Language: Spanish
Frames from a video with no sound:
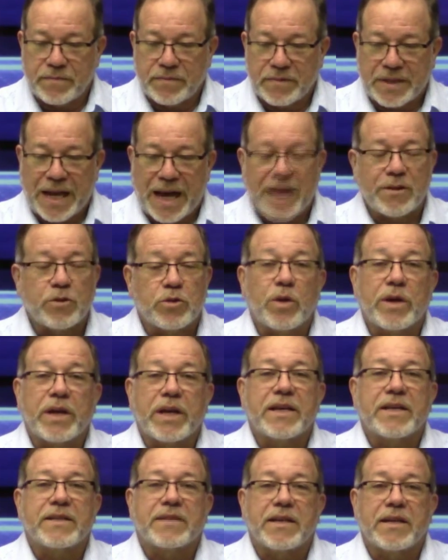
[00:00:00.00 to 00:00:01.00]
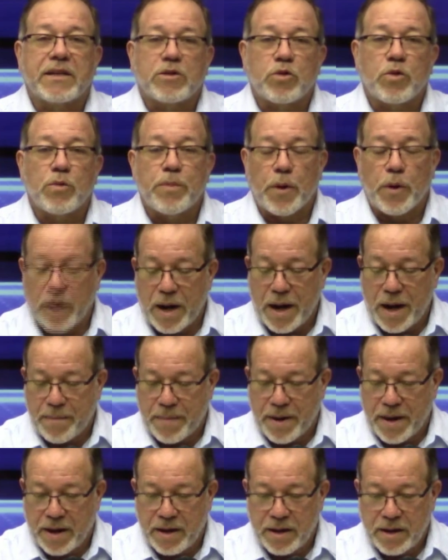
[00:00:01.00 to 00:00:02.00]
tanto en este su
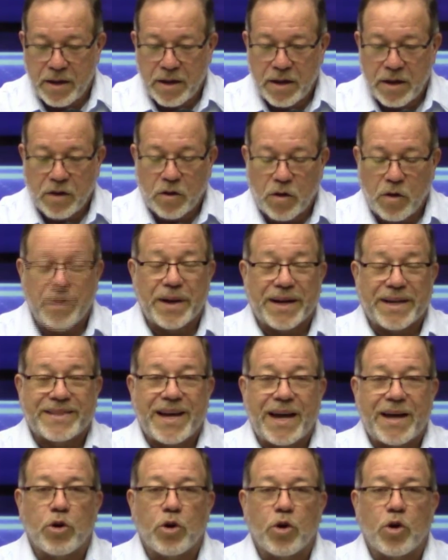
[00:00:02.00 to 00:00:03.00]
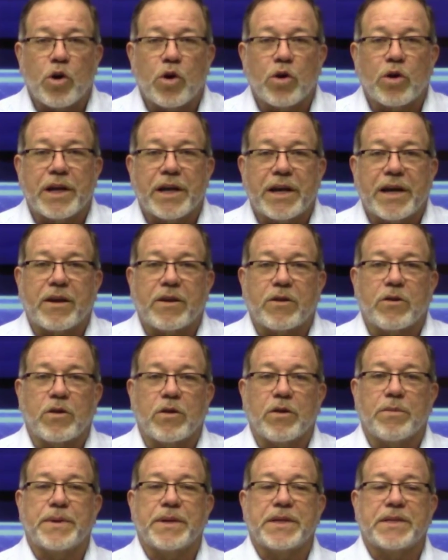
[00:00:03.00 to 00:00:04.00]
programa, conversando con Ricardo
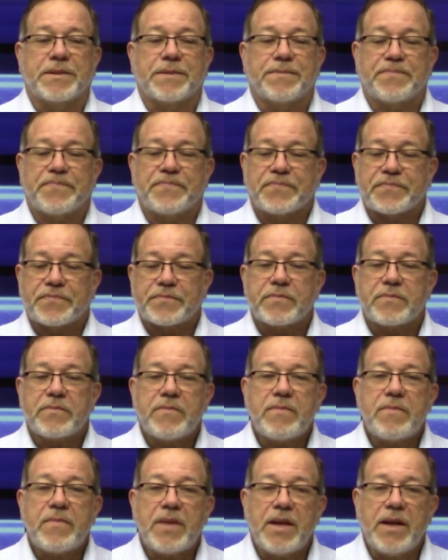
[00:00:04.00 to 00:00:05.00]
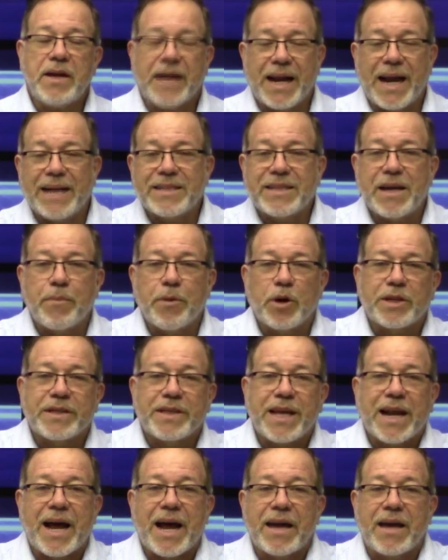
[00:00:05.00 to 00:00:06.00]
López. Gracias por
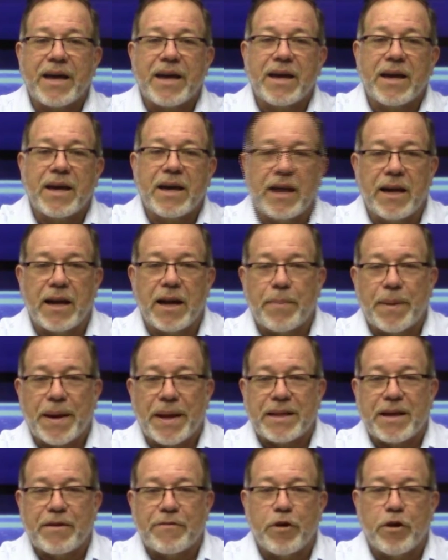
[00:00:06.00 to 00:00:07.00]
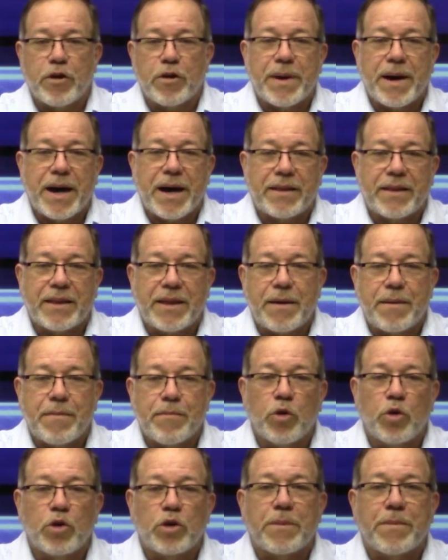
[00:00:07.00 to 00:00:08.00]
estar ahí en la plataforma de
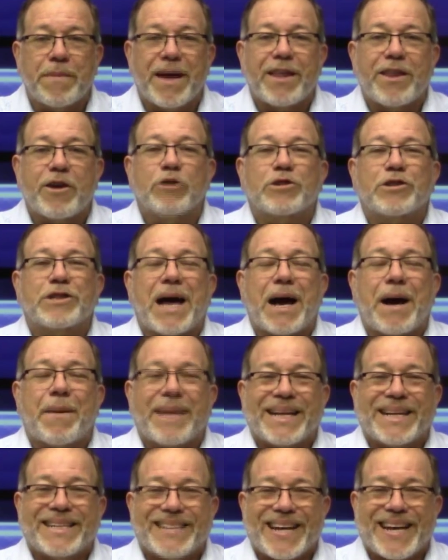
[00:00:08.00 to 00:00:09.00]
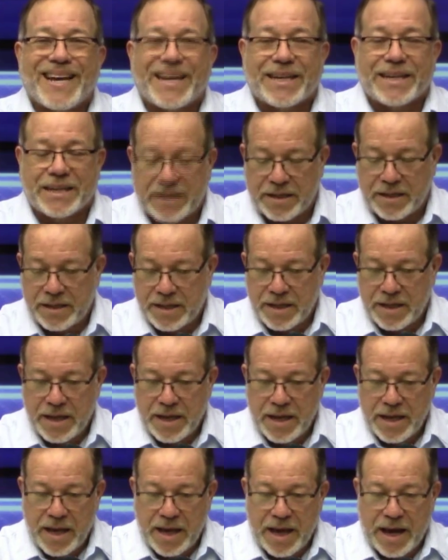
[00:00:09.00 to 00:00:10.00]
Multimedios Amanecer,
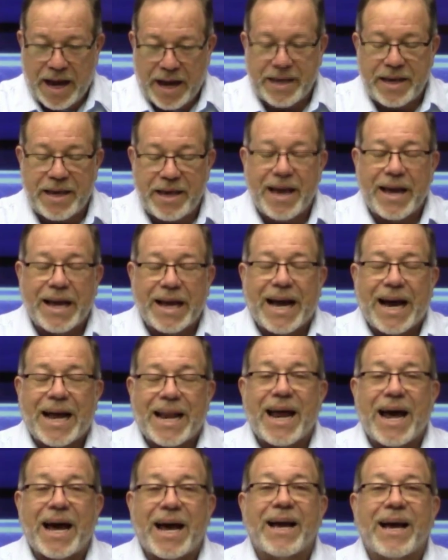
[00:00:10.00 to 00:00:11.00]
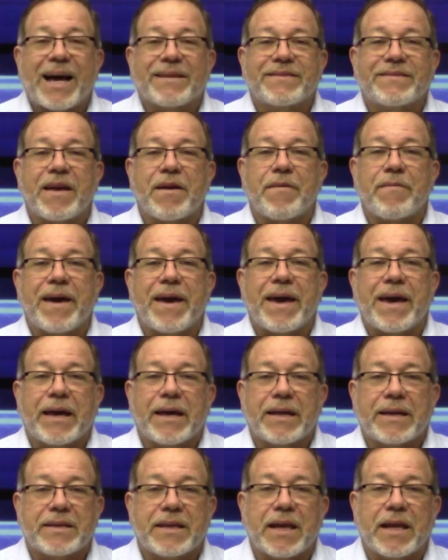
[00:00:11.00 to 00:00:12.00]
aquí en Cananga
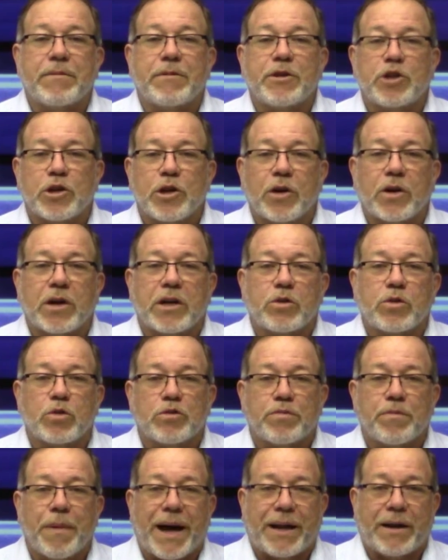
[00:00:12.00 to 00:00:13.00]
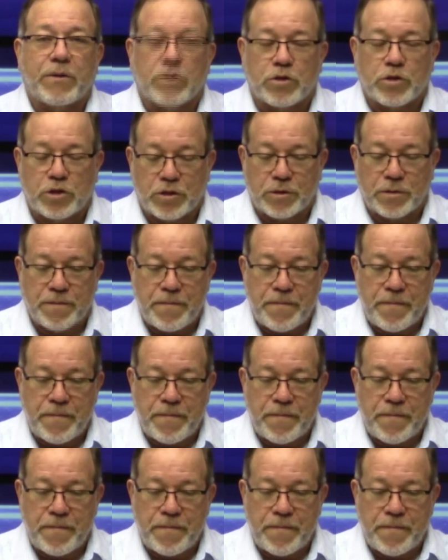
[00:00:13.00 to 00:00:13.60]
TV, televisión en tus manos.